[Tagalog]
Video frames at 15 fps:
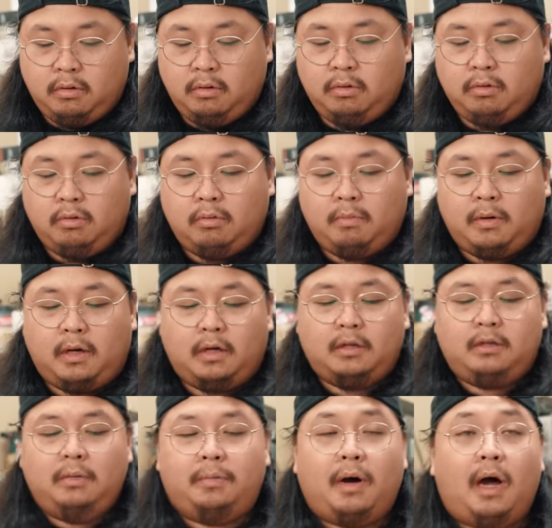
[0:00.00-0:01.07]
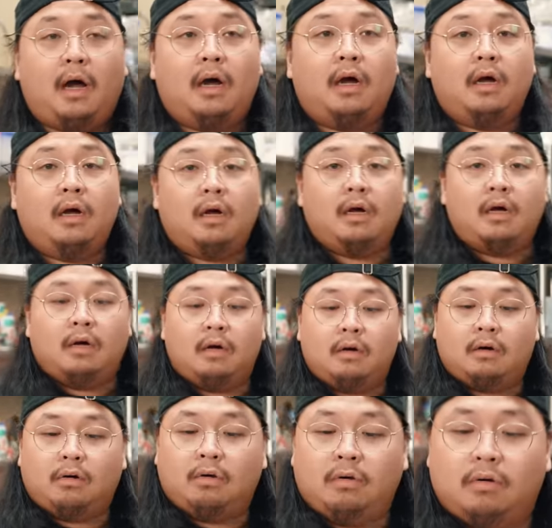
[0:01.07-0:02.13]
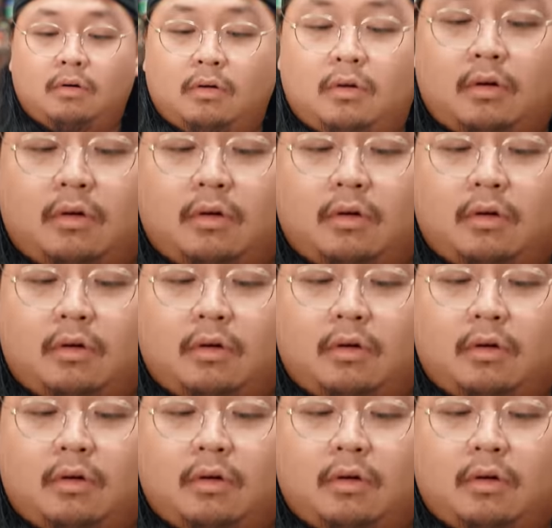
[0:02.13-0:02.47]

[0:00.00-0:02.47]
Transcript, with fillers: Oh, pare, di ba? Oh,